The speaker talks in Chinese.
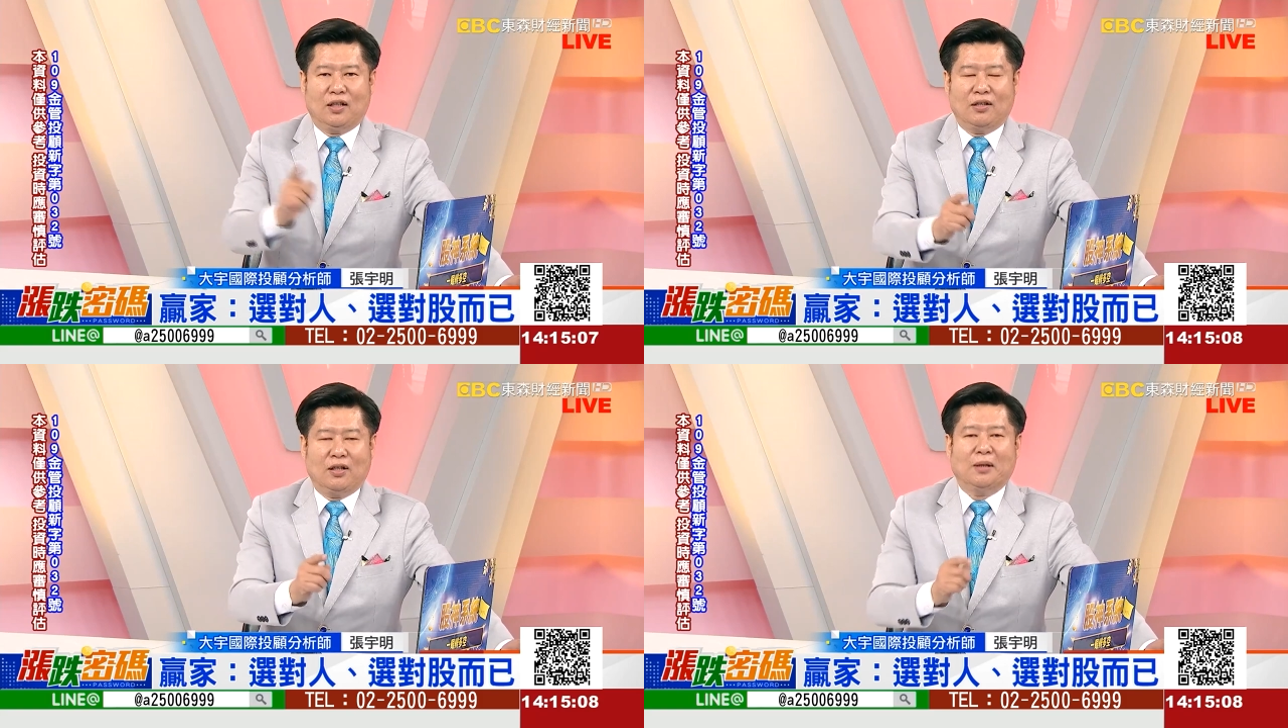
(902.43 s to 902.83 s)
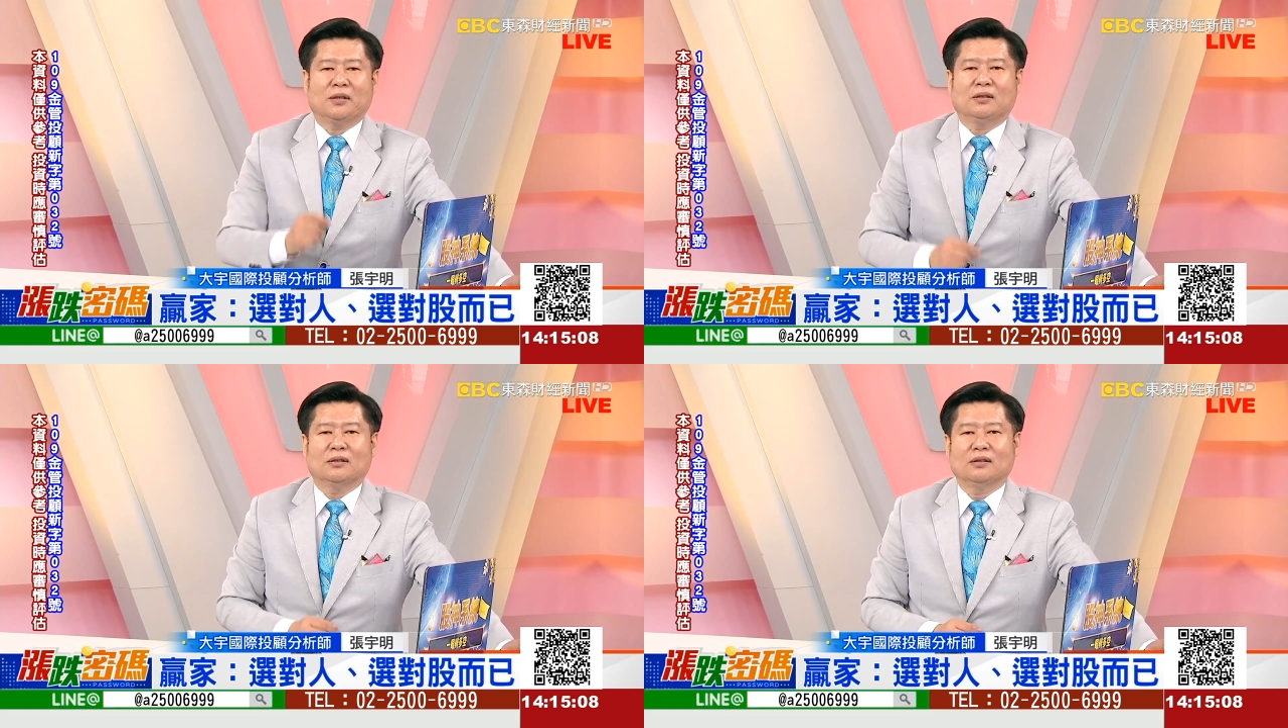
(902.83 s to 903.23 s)
一个交易
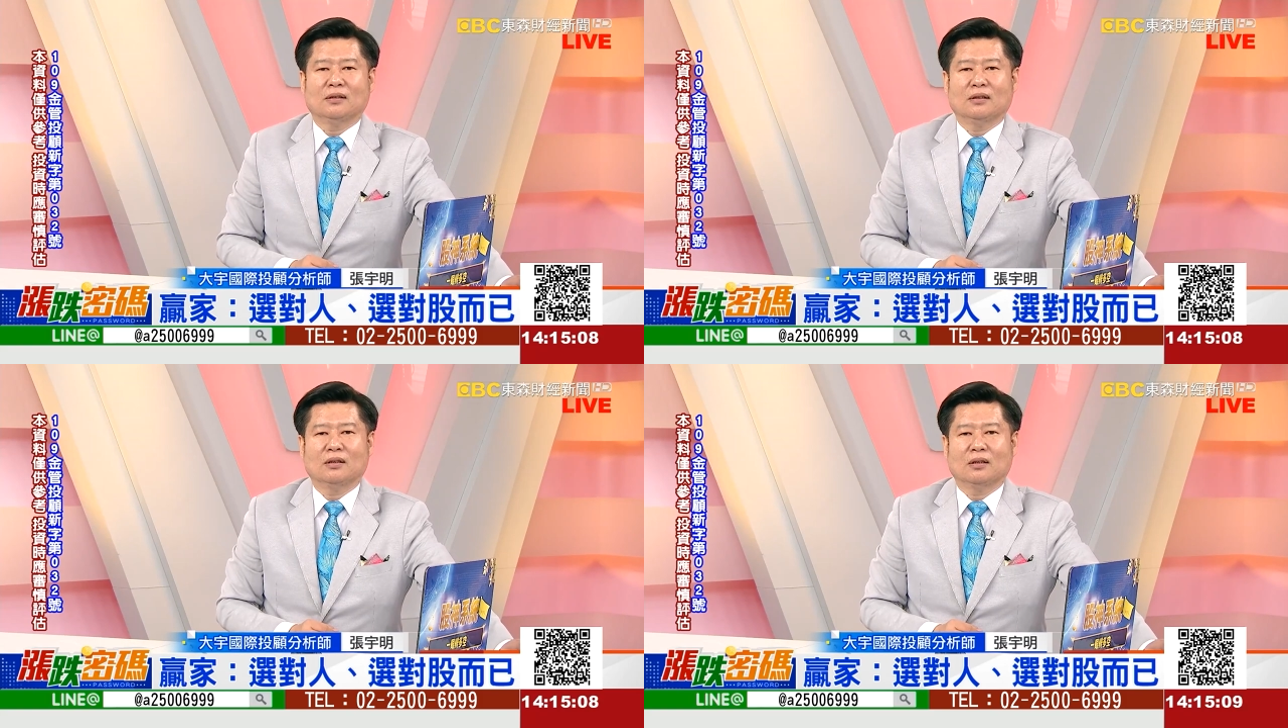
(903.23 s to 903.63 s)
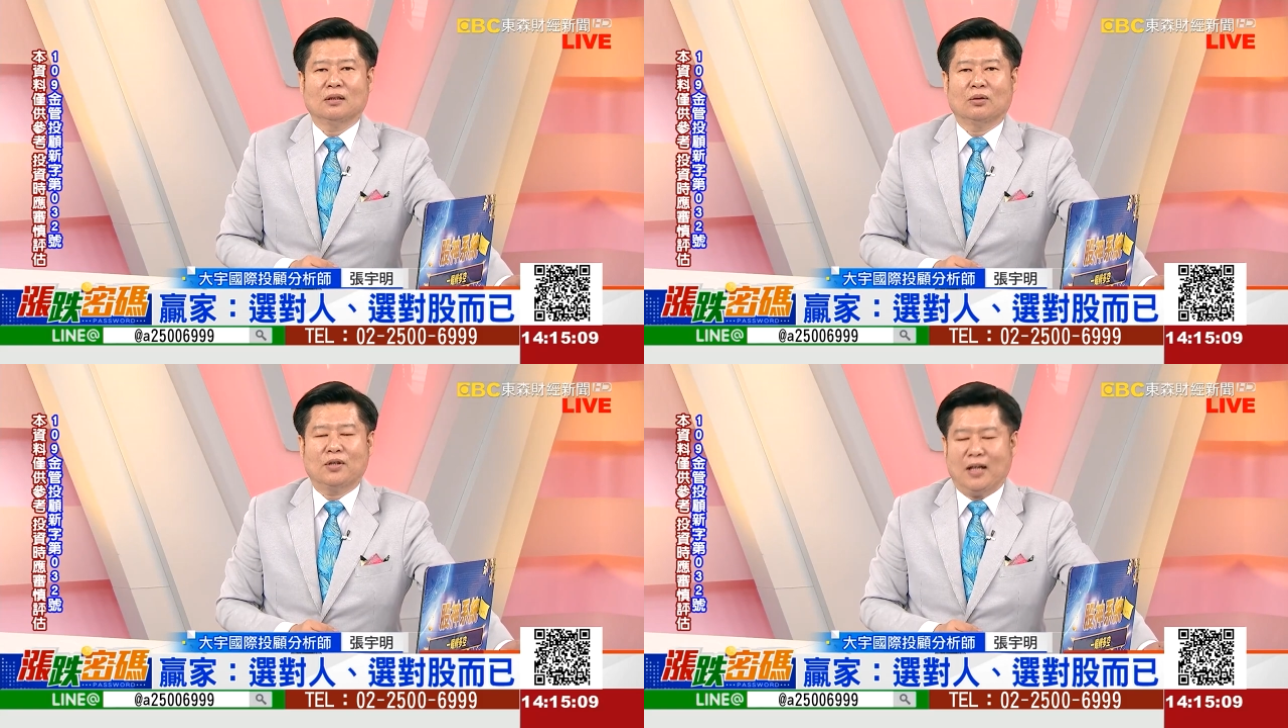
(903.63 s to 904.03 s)
日，
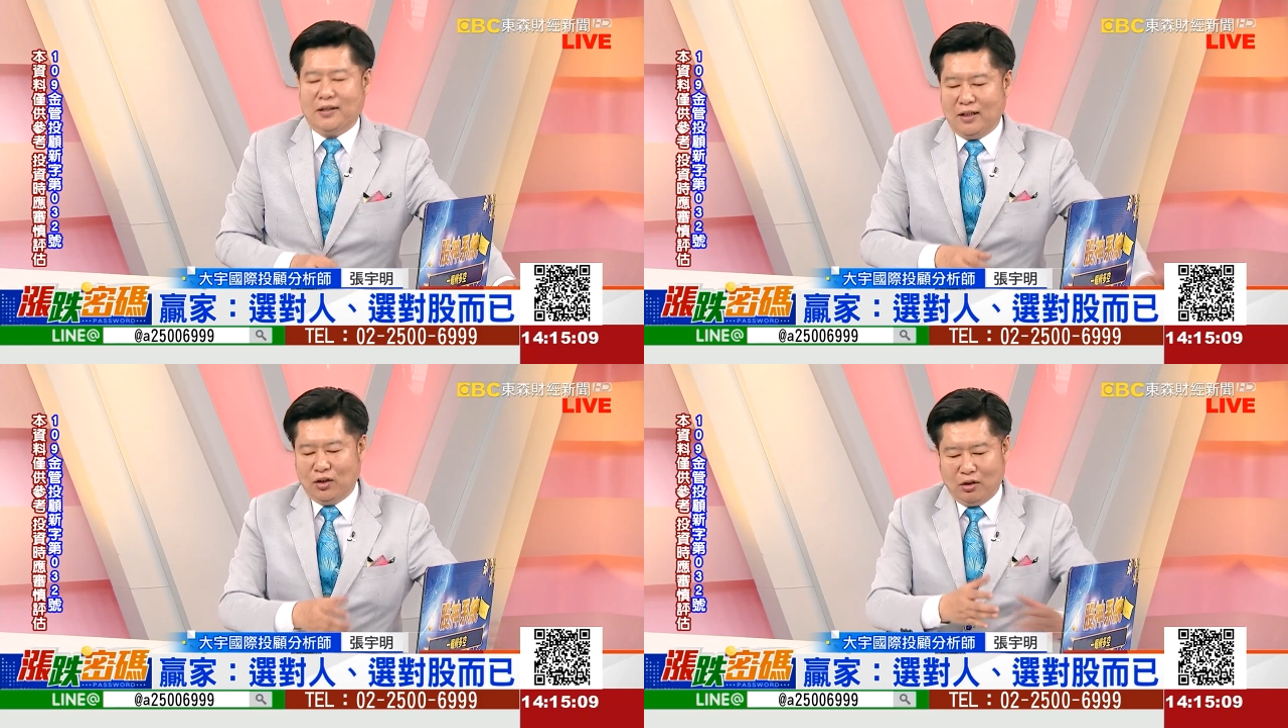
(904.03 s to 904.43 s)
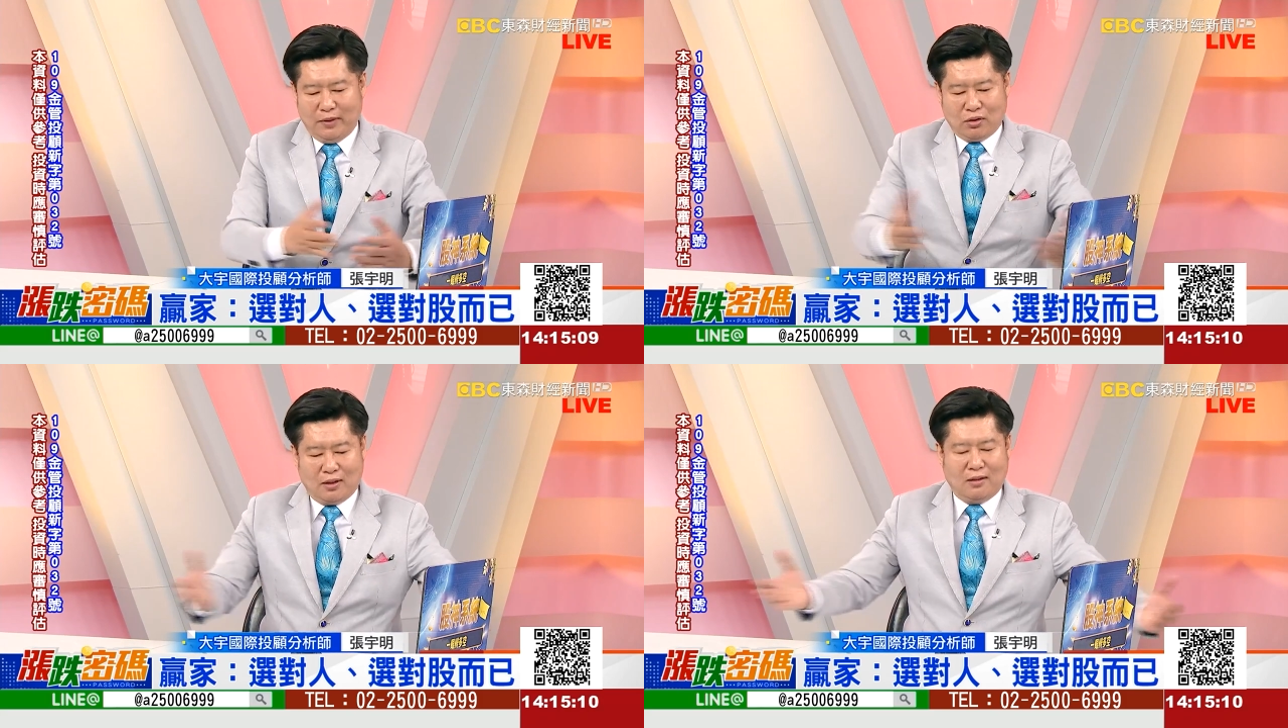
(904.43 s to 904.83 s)
我相信很多人没
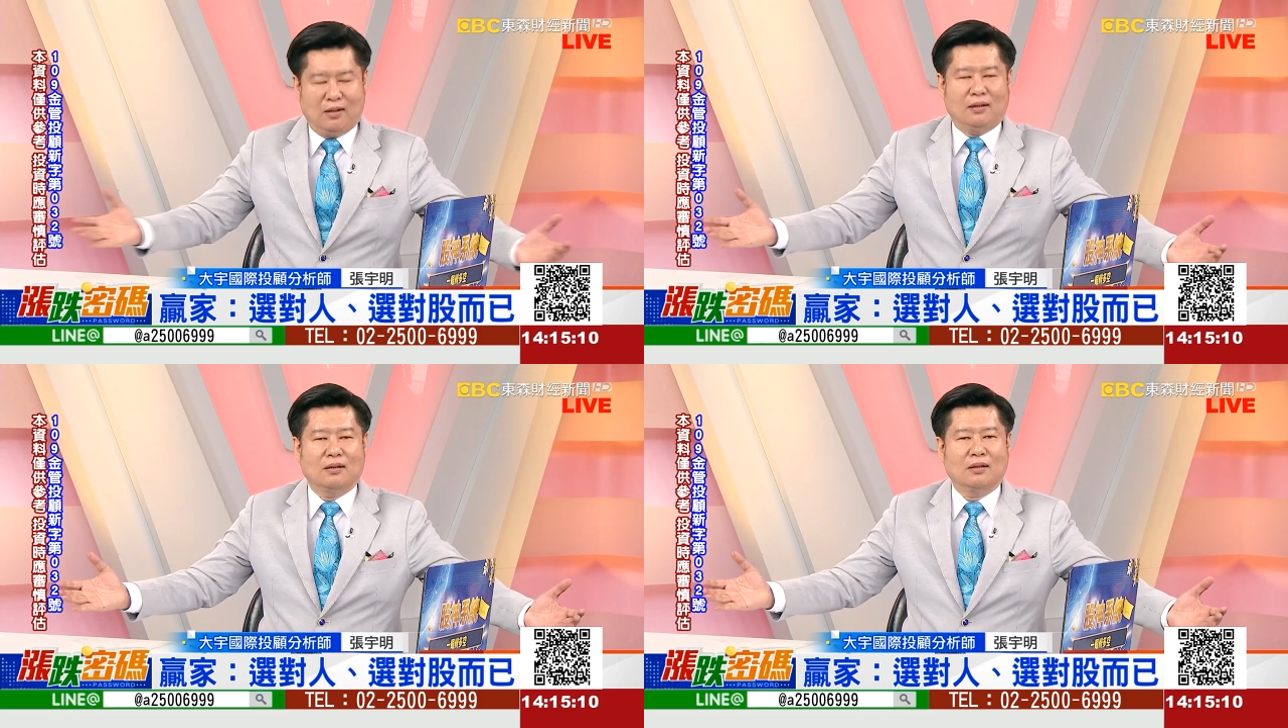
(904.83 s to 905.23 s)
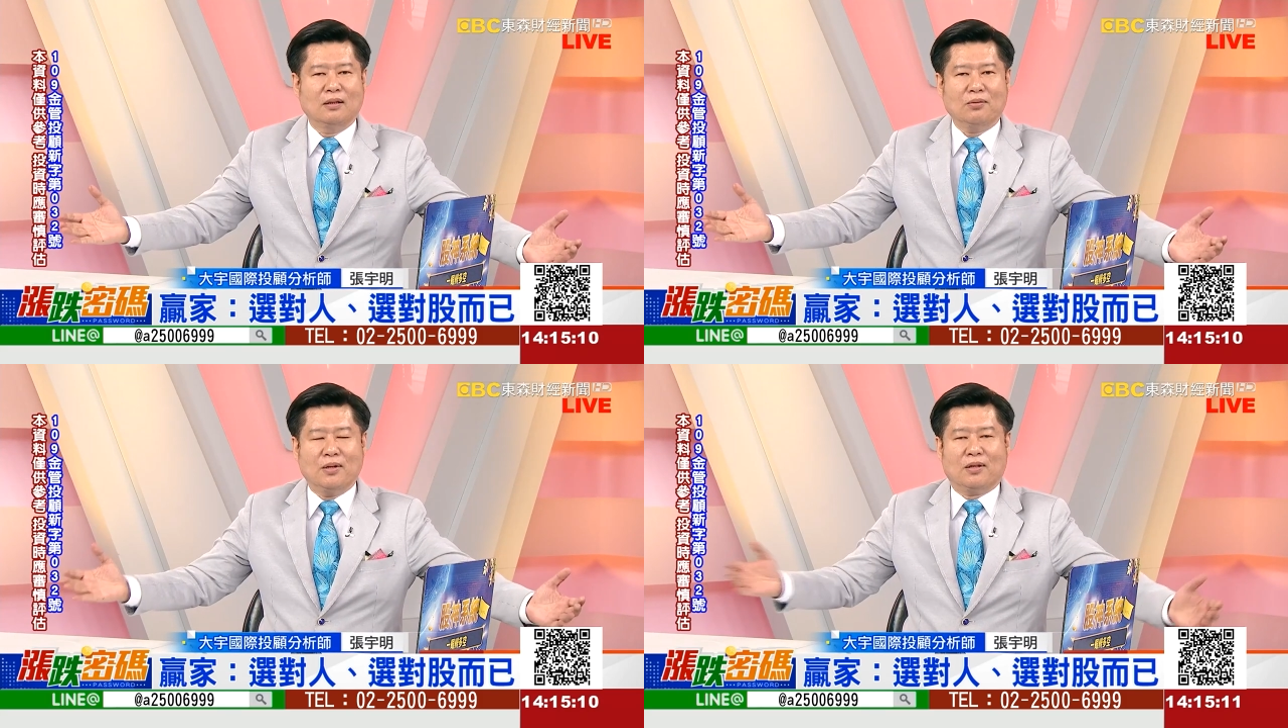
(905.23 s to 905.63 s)
有赚到钱，
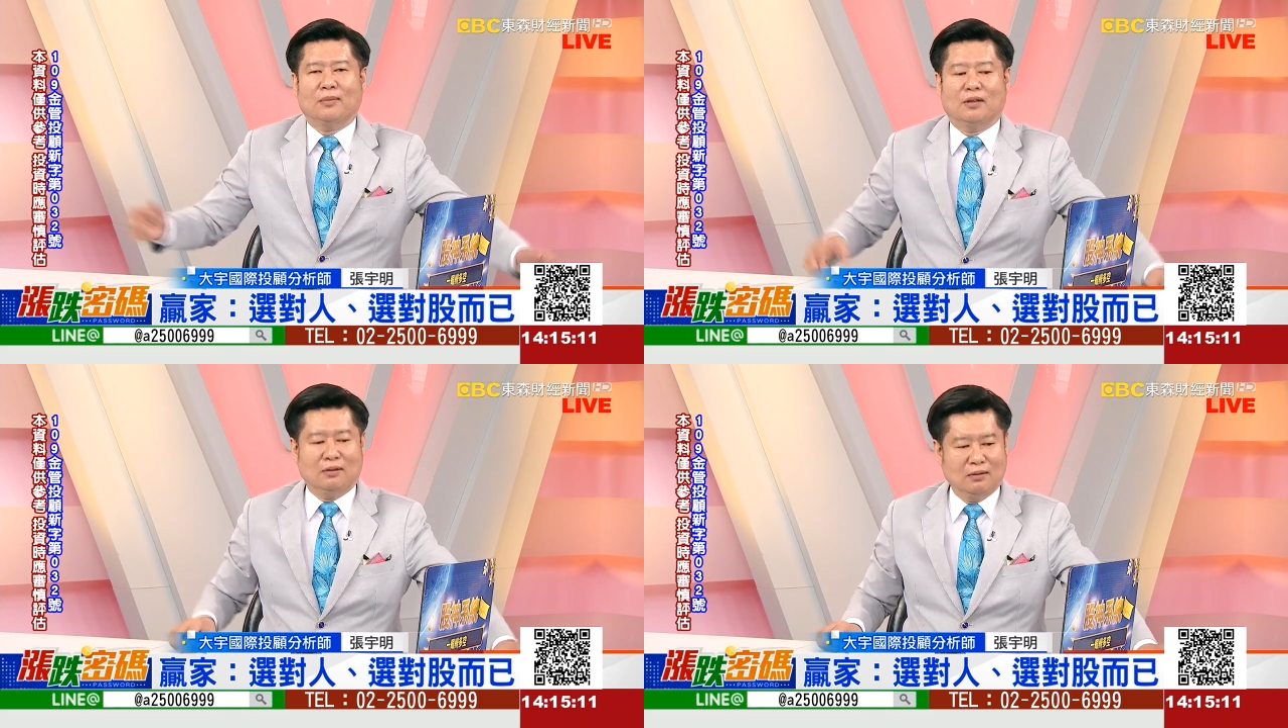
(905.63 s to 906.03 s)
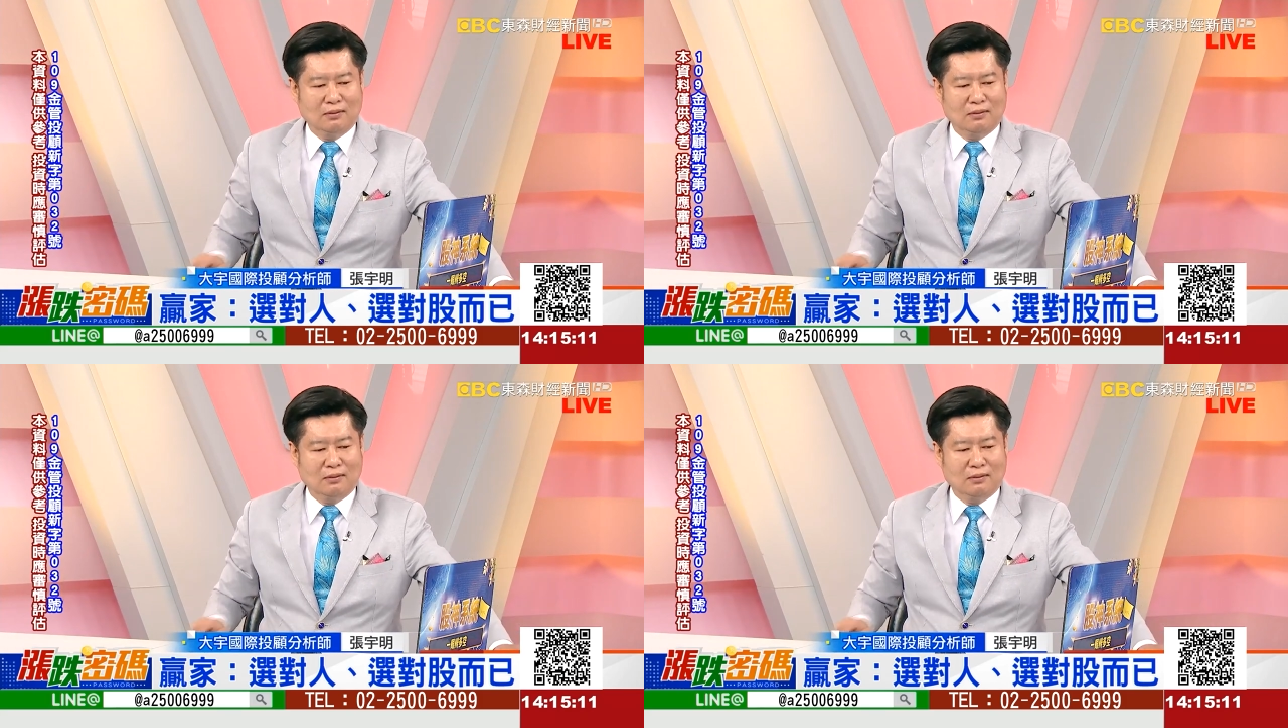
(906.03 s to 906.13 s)
为什么？